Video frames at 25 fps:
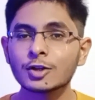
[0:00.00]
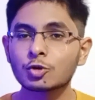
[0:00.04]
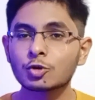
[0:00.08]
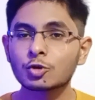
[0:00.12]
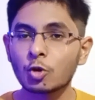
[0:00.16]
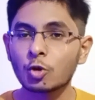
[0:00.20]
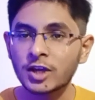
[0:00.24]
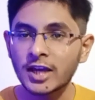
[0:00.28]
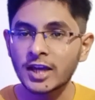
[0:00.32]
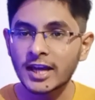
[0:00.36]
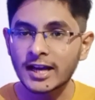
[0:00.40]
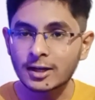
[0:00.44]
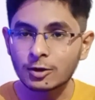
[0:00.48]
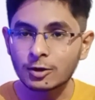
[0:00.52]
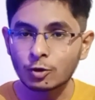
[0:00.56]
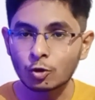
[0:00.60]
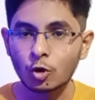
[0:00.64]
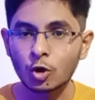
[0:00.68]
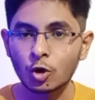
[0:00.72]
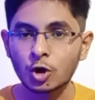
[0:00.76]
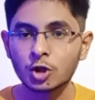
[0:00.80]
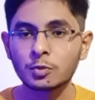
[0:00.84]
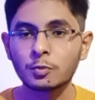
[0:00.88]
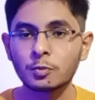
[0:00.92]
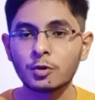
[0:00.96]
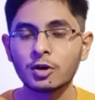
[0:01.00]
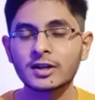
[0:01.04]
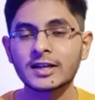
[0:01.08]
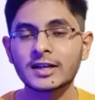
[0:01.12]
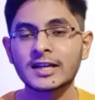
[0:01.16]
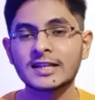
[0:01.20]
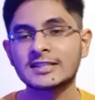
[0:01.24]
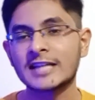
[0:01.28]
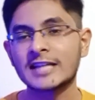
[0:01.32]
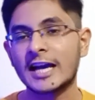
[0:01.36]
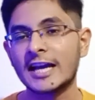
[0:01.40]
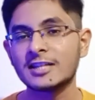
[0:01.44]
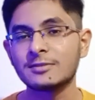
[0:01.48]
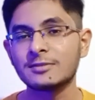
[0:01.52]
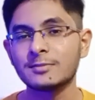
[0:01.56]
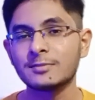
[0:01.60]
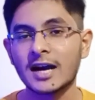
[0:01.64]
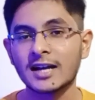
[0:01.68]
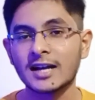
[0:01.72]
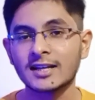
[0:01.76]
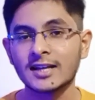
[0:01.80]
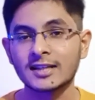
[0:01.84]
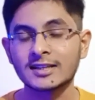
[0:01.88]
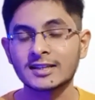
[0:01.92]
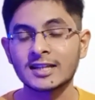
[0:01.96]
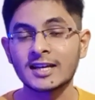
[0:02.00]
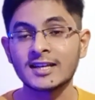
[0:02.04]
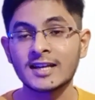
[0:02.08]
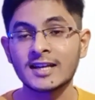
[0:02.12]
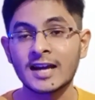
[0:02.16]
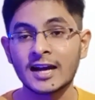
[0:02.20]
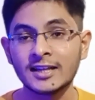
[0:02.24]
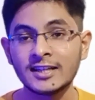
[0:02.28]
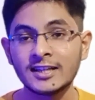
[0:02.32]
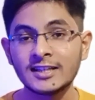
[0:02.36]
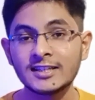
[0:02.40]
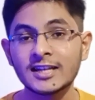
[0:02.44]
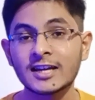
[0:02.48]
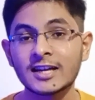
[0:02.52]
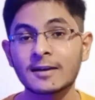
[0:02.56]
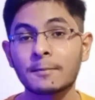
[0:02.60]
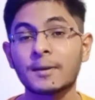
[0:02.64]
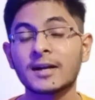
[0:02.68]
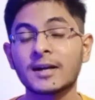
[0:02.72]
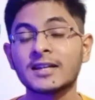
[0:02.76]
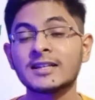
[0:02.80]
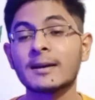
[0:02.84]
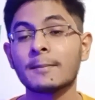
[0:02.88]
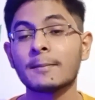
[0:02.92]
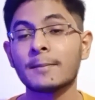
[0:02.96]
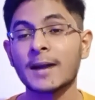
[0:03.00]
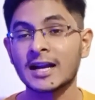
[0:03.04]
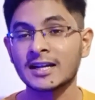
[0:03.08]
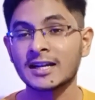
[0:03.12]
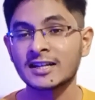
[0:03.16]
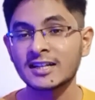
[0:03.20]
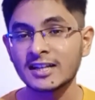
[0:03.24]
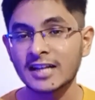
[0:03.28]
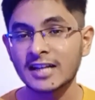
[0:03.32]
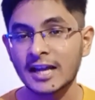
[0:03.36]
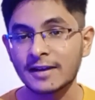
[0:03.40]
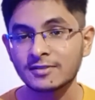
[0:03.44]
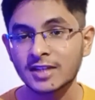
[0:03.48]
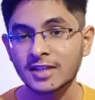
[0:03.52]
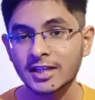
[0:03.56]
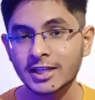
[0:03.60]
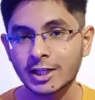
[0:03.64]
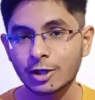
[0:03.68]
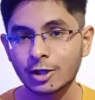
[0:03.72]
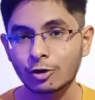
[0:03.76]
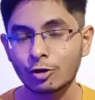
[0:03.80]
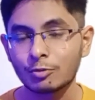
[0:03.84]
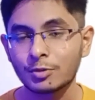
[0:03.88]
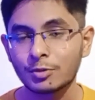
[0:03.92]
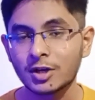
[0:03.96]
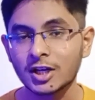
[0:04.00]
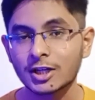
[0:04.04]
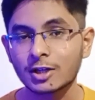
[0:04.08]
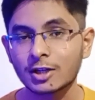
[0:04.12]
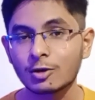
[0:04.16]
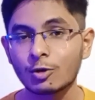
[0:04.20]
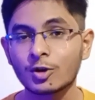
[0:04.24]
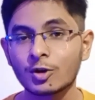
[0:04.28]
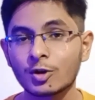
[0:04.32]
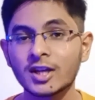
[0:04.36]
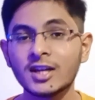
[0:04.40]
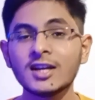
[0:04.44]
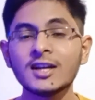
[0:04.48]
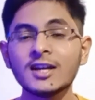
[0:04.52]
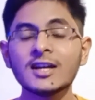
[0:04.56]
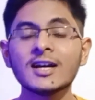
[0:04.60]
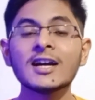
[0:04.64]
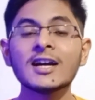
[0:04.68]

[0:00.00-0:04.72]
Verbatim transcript: जो कि एक नोटबुक के साइज में आ जाता है यानी कि एक बढ़िया बैटरी लाइफ देखने को मिल रही होगी